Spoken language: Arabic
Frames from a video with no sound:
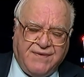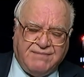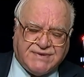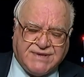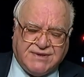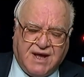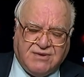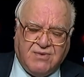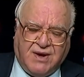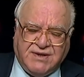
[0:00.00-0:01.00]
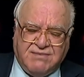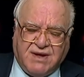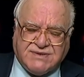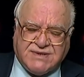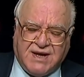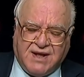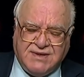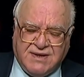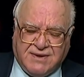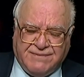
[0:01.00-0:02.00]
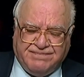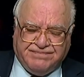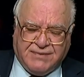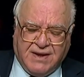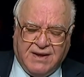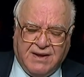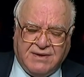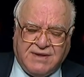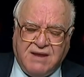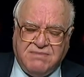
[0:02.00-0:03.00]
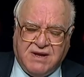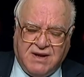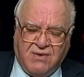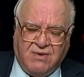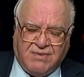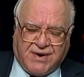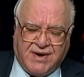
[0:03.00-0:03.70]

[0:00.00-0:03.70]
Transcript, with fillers: المصدات هو اعتماد صناديق تنمية لأول مرة